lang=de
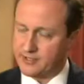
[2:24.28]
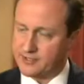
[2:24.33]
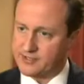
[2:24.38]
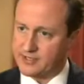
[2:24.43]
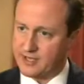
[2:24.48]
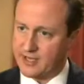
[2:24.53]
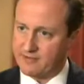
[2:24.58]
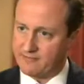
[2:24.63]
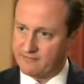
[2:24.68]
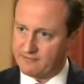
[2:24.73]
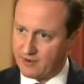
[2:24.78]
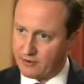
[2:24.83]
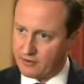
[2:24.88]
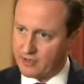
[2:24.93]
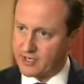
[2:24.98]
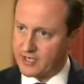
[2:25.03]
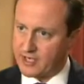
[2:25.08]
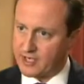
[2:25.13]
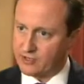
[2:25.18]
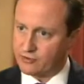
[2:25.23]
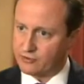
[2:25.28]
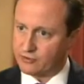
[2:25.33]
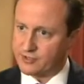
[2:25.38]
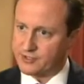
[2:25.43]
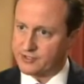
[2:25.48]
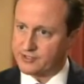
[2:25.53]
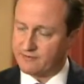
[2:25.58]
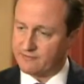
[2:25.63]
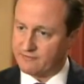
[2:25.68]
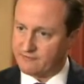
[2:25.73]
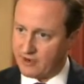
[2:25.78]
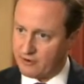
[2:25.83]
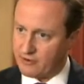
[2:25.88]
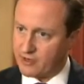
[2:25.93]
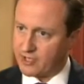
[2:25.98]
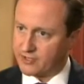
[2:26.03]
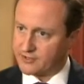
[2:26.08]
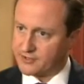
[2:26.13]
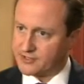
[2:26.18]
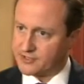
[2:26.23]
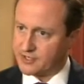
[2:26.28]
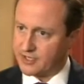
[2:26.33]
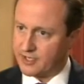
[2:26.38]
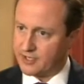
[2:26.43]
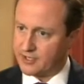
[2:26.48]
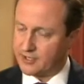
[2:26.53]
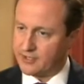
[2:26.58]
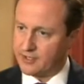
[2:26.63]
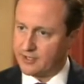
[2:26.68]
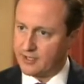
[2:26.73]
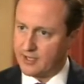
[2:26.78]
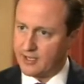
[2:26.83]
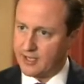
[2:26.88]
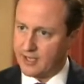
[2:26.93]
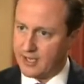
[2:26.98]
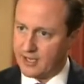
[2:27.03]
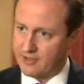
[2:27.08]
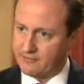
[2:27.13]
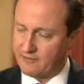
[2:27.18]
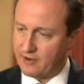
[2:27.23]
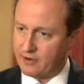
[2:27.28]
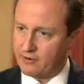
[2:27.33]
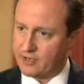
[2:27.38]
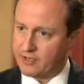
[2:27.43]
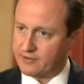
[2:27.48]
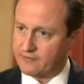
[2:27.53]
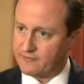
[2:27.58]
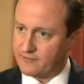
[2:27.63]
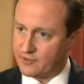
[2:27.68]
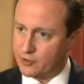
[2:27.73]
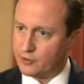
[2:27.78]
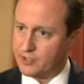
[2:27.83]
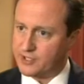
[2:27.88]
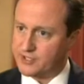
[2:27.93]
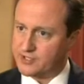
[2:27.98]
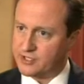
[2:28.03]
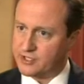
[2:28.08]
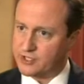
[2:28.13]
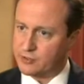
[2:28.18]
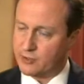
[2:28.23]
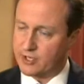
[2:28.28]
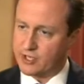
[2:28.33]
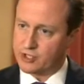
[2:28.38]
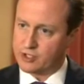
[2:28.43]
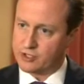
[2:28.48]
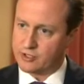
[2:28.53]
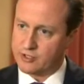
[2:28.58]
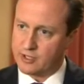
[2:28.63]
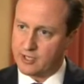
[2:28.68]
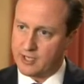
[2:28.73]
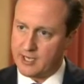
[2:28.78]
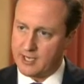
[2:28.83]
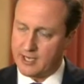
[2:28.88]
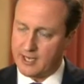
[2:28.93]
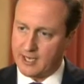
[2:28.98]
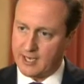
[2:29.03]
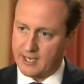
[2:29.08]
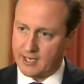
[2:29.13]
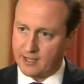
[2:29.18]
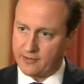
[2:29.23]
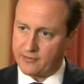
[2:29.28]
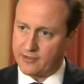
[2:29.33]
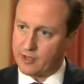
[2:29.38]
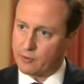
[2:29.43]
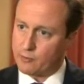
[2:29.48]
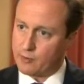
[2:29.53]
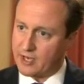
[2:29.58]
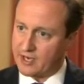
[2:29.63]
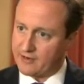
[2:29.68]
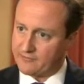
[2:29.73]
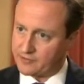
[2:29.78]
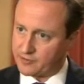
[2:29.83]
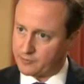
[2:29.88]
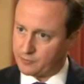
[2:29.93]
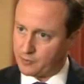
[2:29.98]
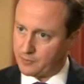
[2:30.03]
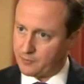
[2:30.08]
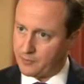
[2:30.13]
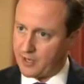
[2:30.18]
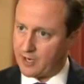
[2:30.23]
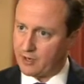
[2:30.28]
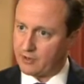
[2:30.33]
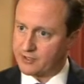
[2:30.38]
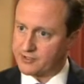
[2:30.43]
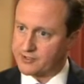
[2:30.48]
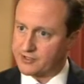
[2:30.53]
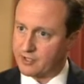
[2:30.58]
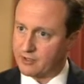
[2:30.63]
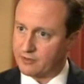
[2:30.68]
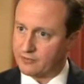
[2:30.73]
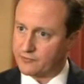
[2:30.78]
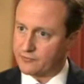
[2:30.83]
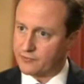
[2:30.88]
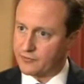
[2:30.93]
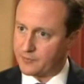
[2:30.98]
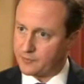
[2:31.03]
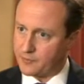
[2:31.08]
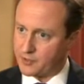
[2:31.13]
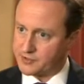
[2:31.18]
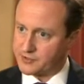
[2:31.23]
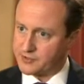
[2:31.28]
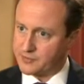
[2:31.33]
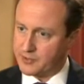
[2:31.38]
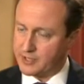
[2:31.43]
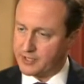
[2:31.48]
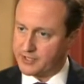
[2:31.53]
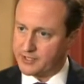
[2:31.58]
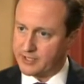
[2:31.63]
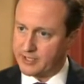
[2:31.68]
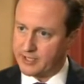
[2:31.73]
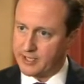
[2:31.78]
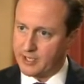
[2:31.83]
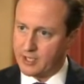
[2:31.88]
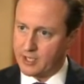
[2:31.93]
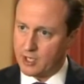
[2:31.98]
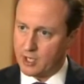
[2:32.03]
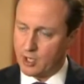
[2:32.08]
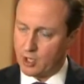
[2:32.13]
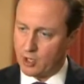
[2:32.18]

Es ist eine sehr gefährliche, unsichere, eine Situation mit offenem Ende. Ich glaube, wir müssen uns auf sehr schlechte Nachrichten vorbereiten.